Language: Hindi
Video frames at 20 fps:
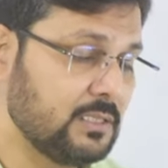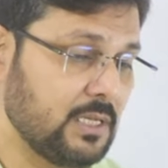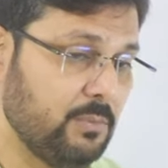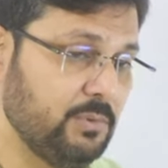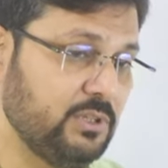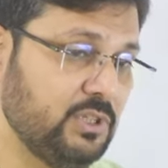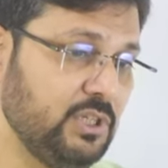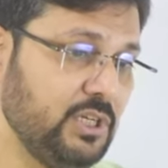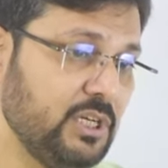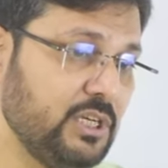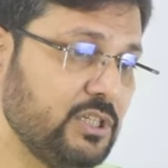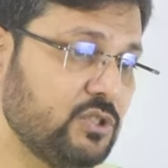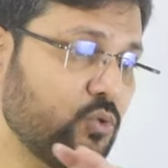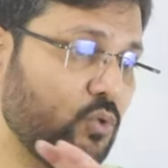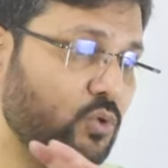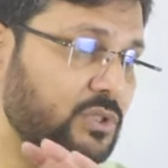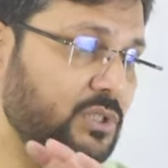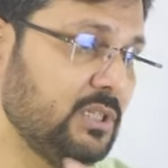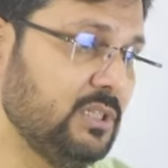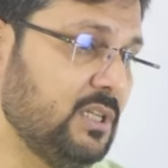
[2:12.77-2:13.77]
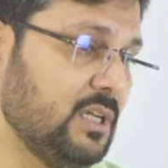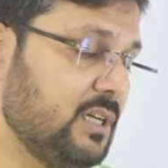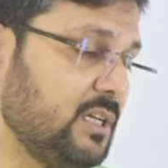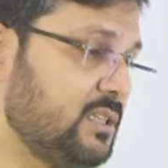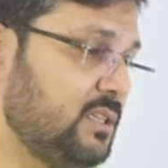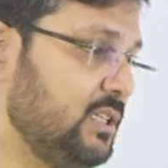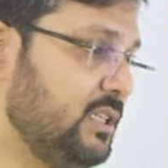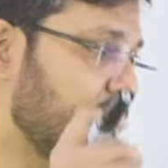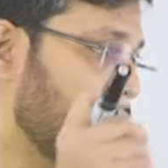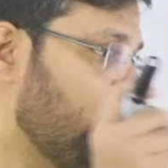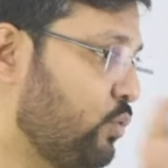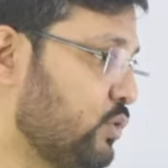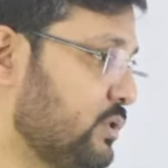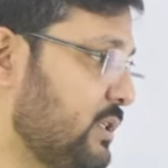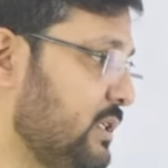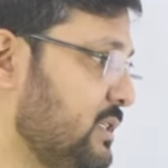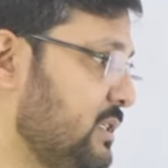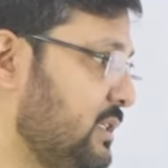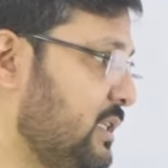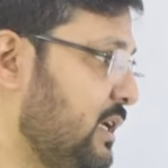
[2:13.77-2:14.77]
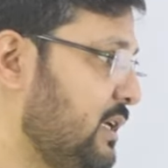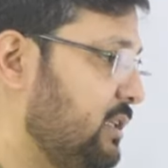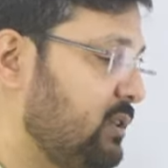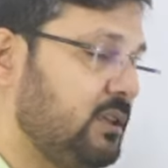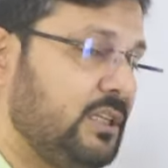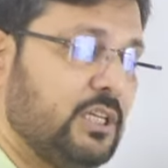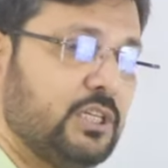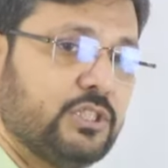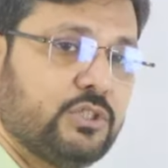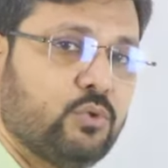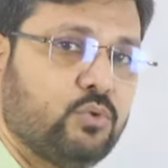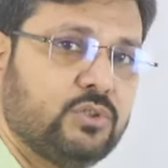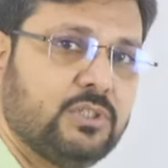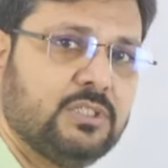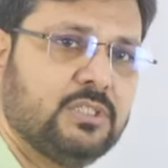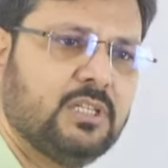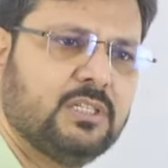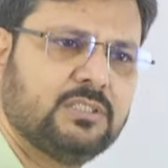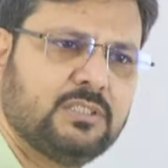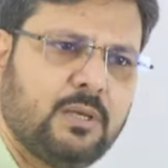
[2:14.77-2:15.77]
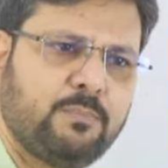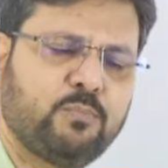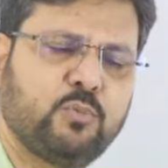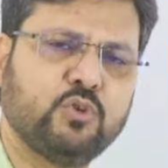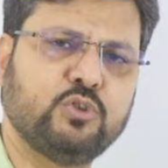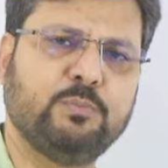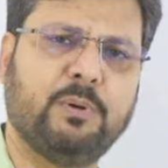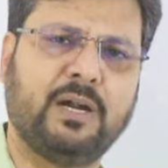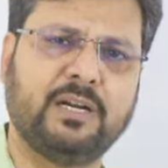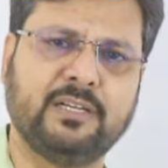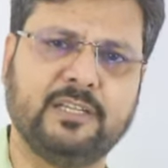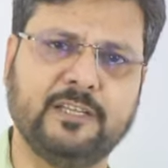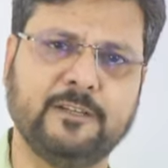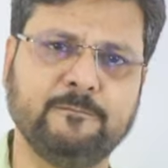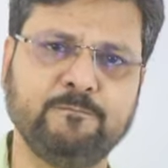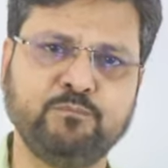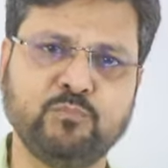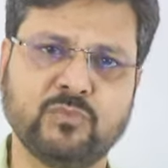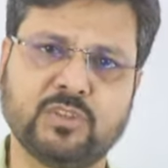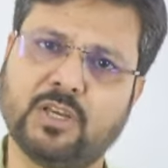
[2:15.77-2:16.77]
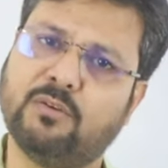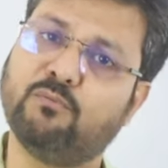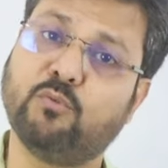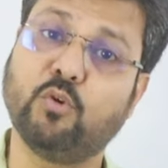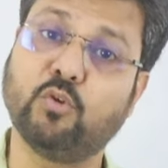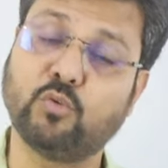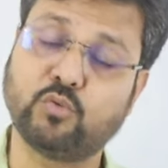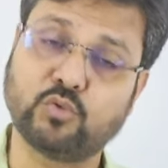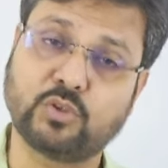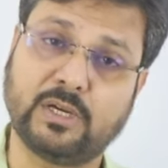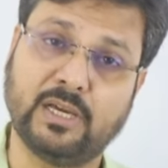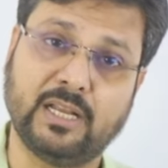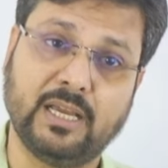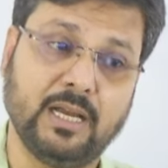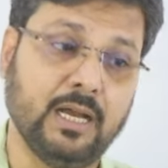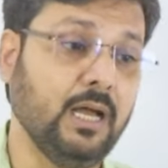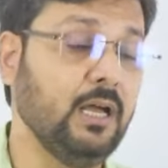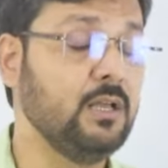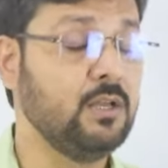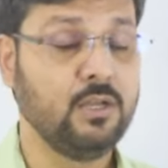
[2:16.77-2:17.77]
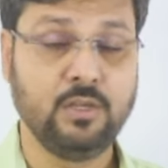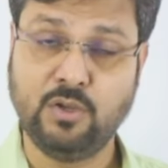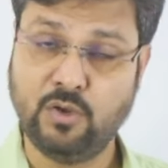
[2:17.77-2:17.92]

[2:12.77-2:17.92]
सब इतनी रिसोर्स इधर इतनी रिसोर्सेज इधर इतनी रिसोर्सेज इधर सब कुछ बांट दे तब वो करेगा